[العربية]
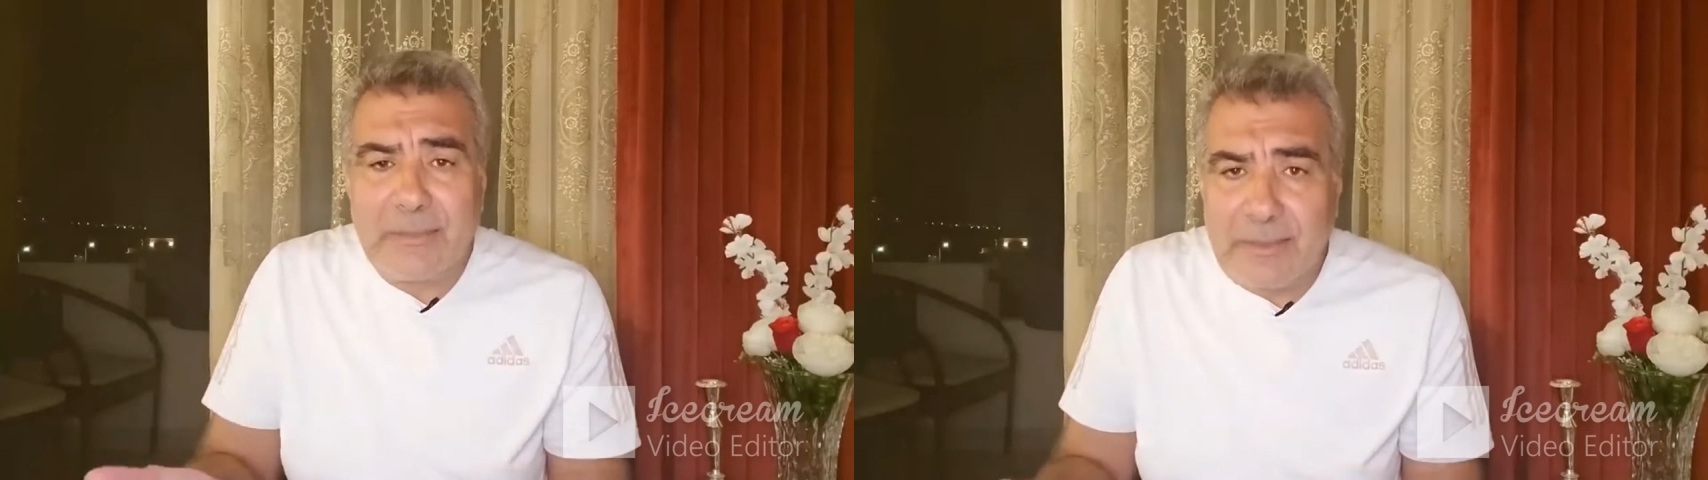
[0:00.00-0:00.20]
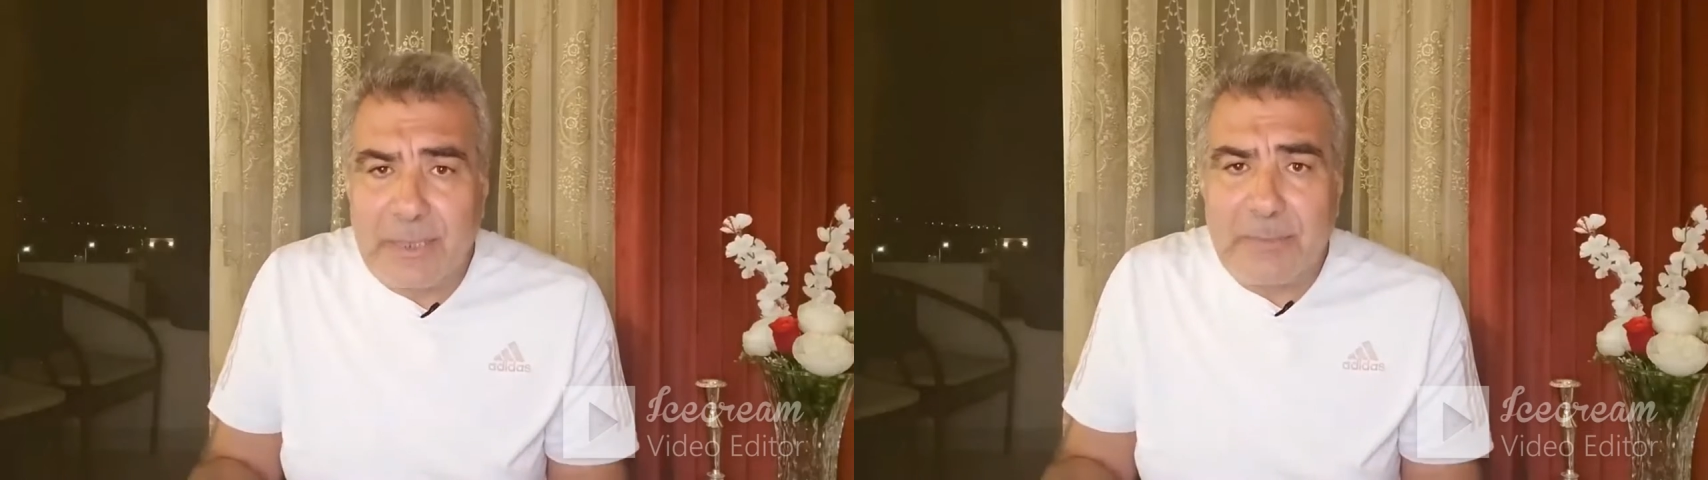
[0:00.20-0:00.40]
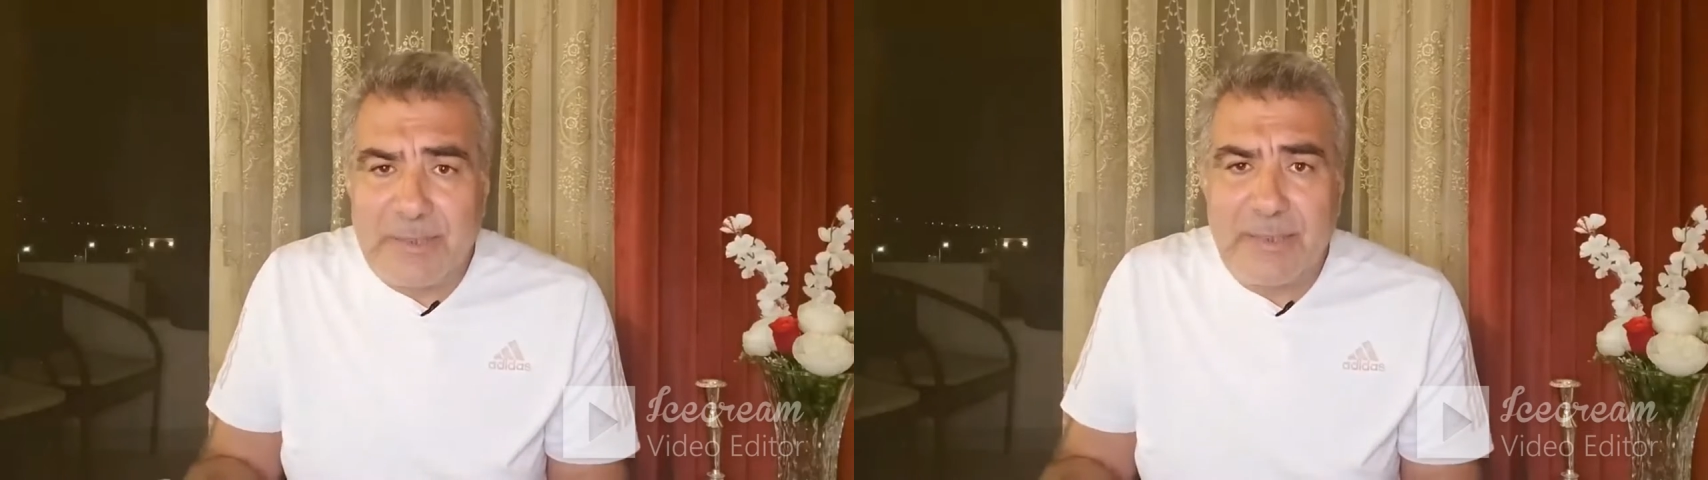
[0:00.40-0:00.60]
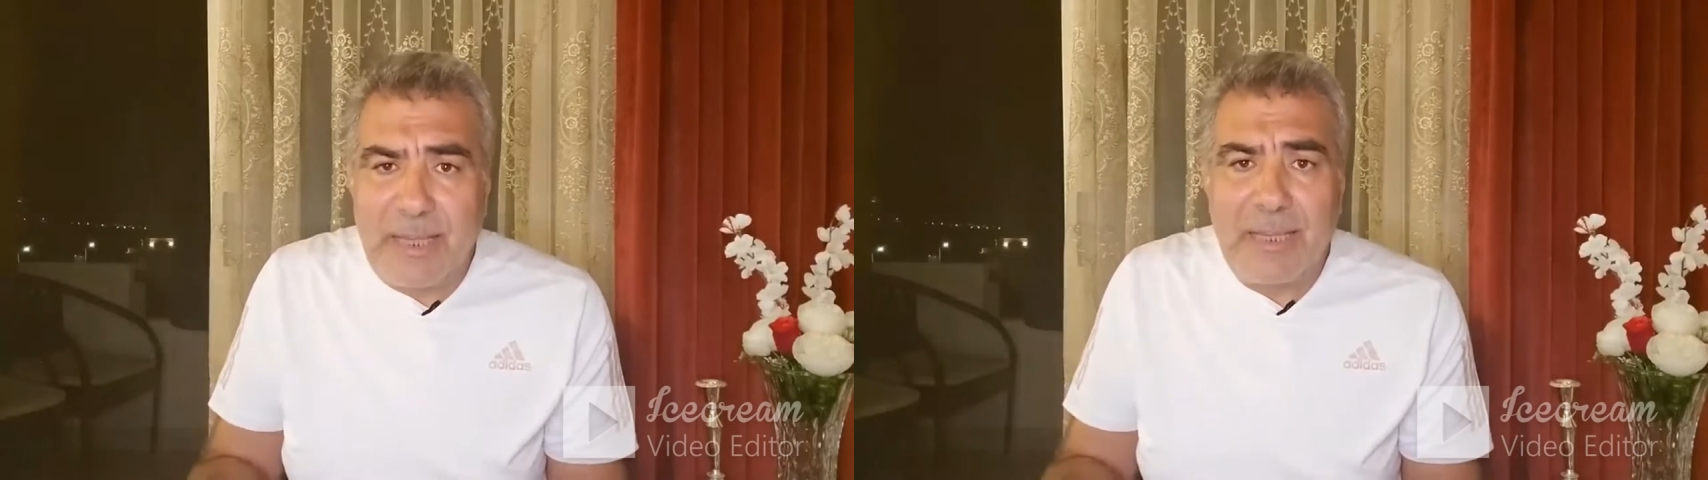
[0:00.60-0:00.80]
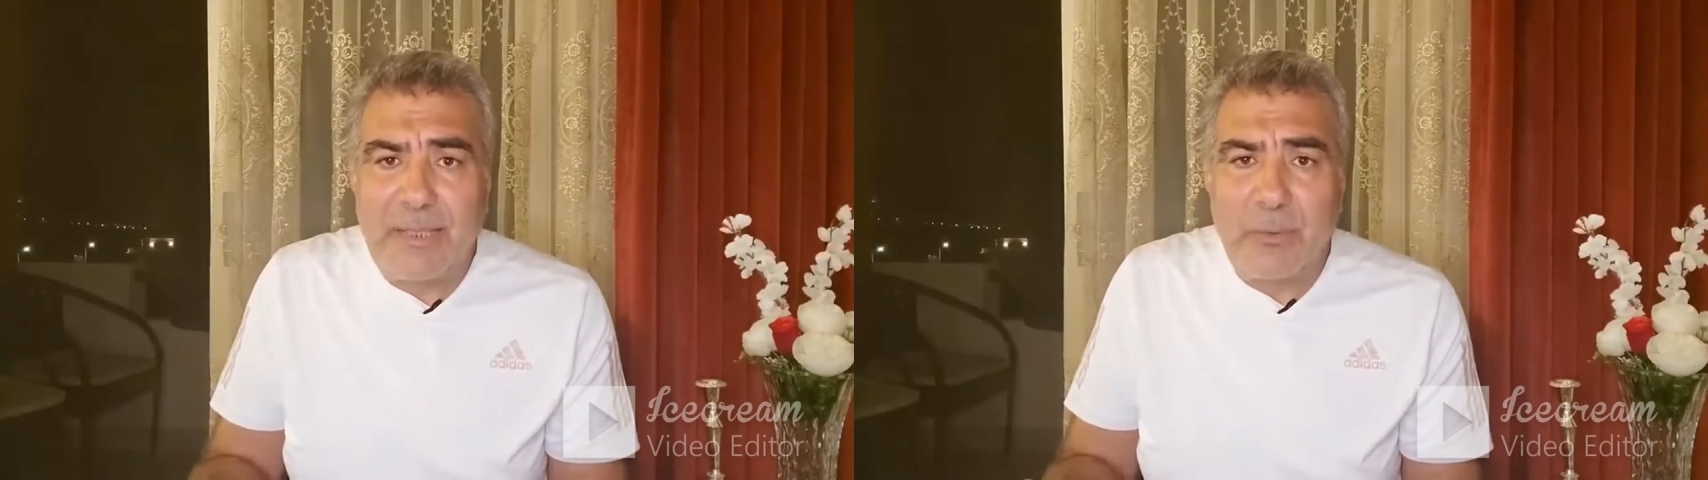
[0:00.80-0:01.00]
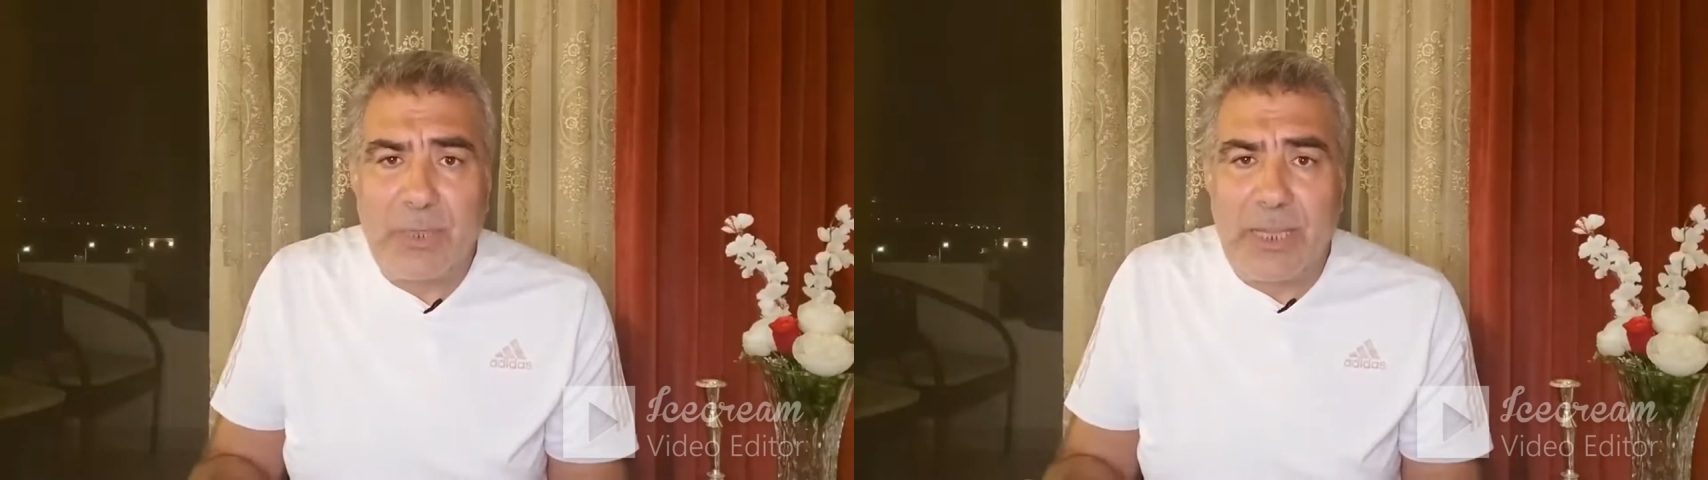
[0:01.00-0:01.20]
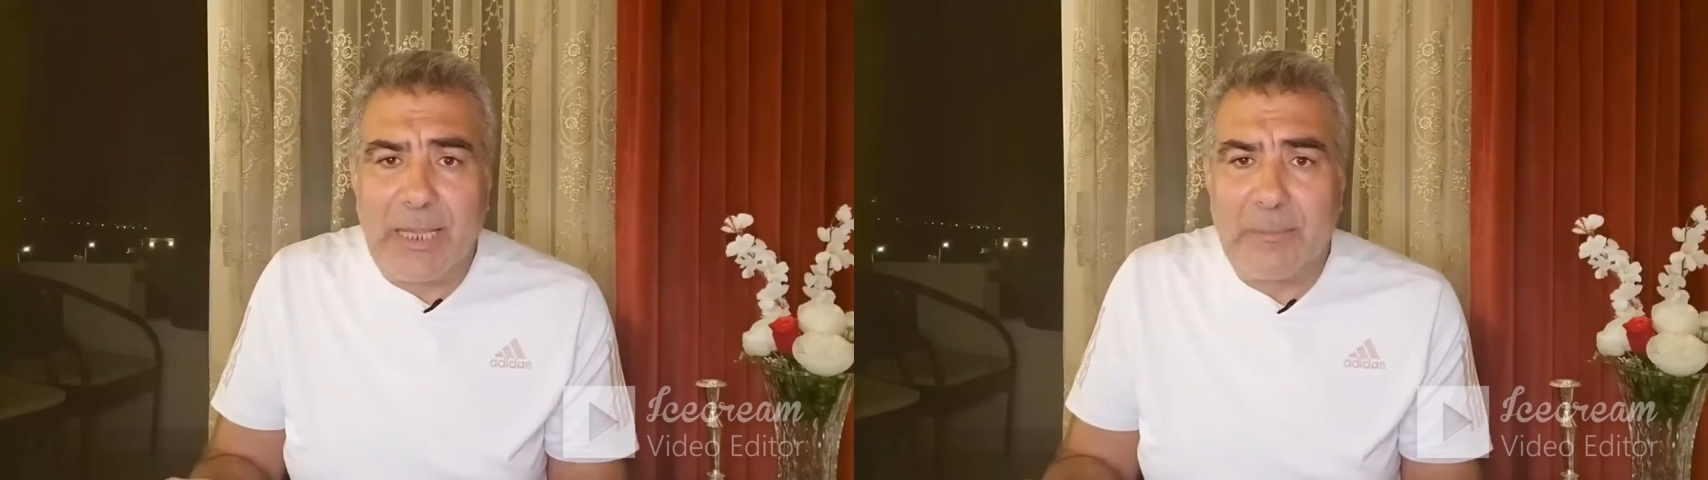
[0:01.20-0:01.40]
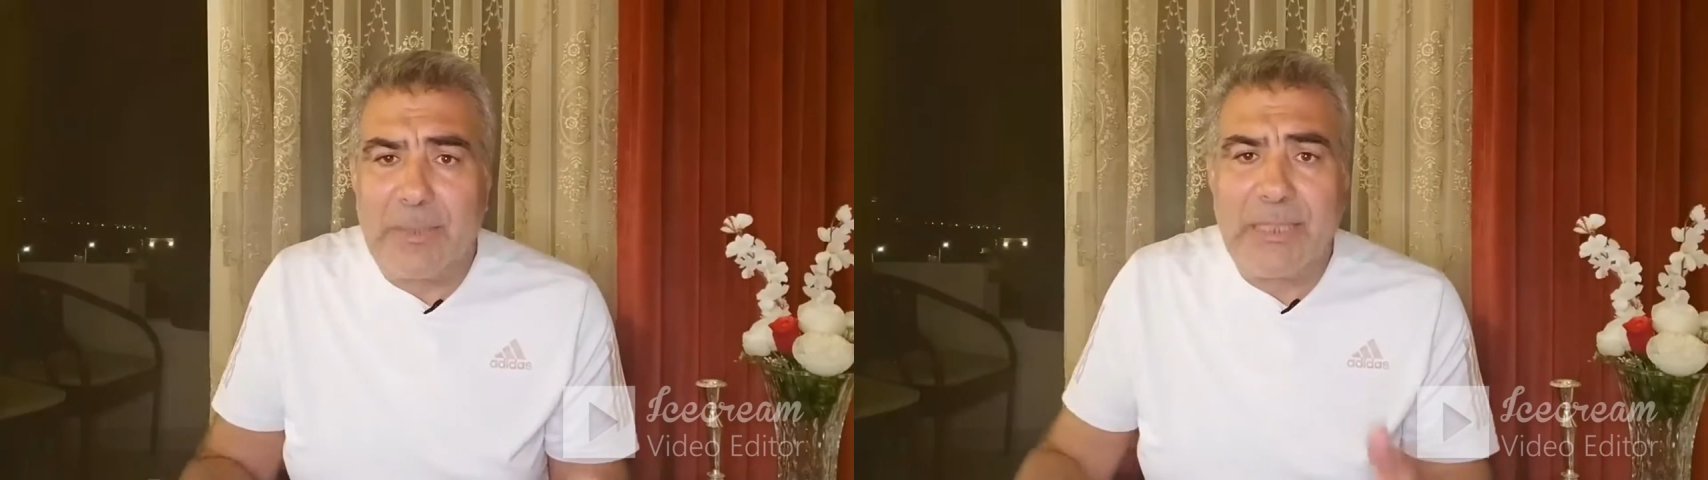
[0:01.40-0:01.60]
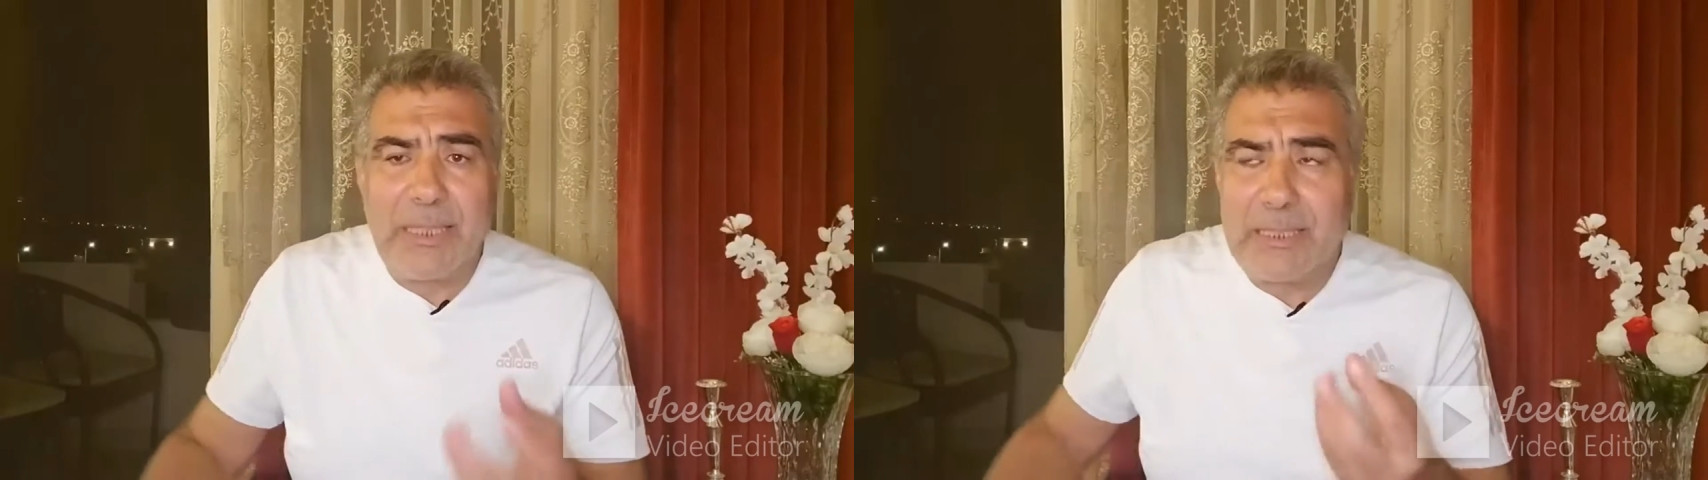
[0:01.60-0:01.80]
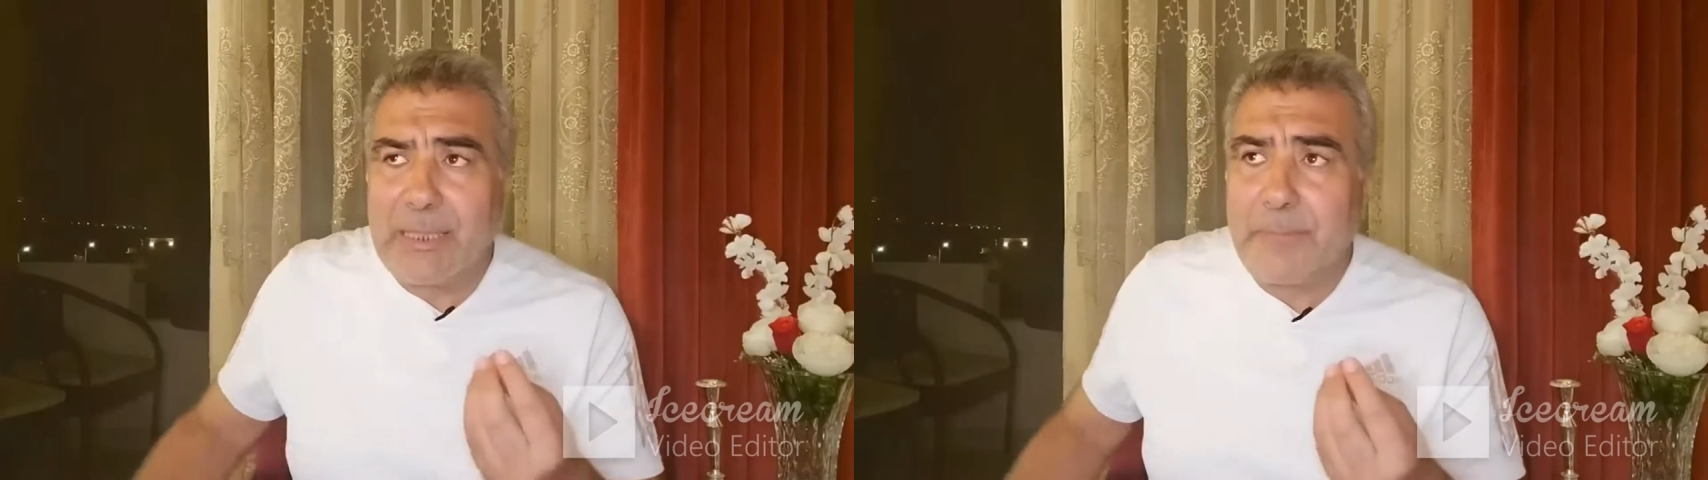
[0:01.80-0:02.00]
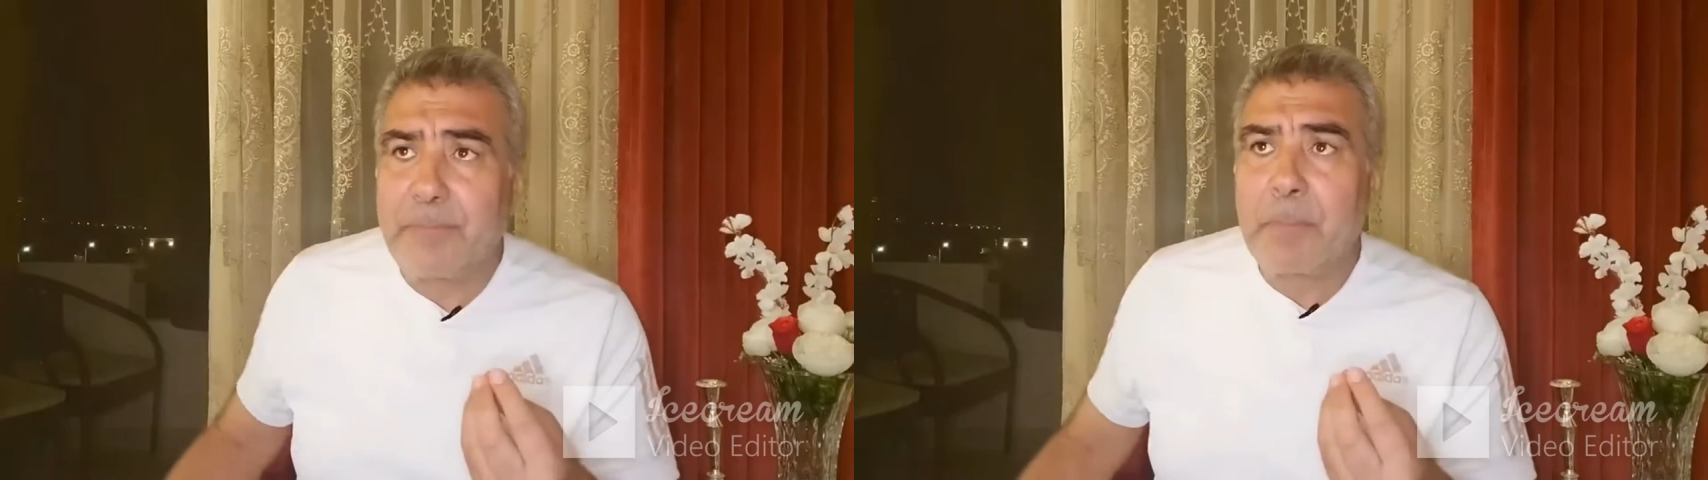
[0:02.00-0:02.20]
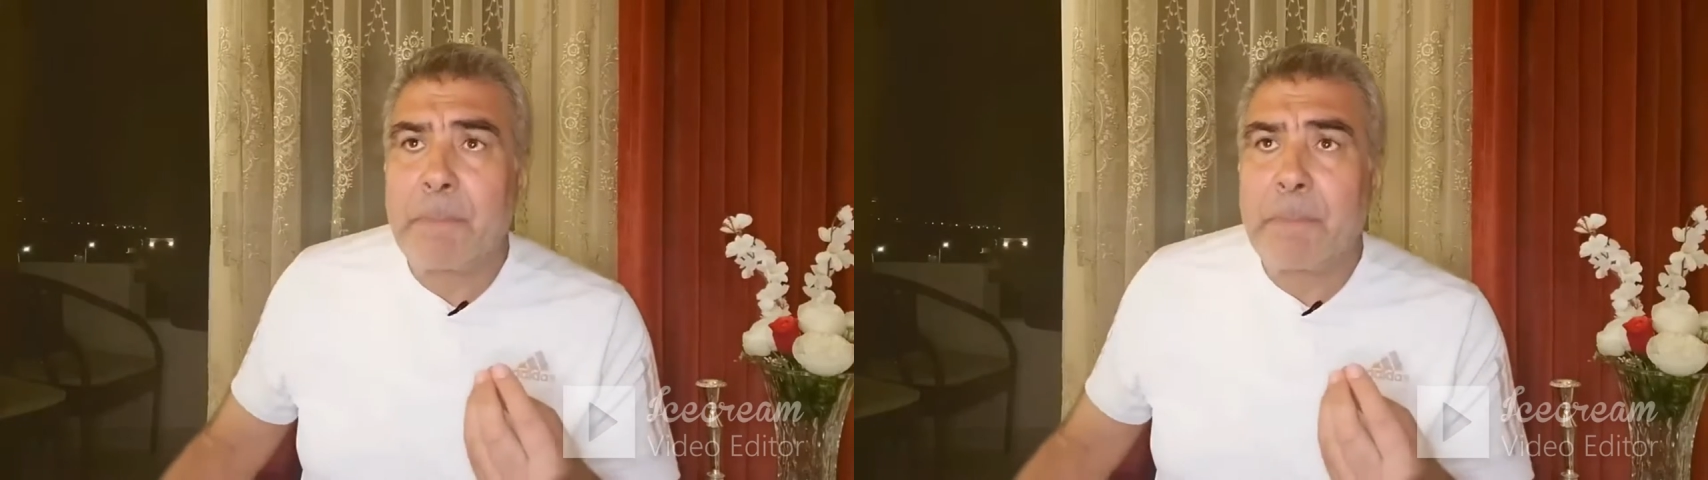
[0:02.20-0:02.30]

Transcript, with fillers: اقتراب الساعة أيها الأحبة لأن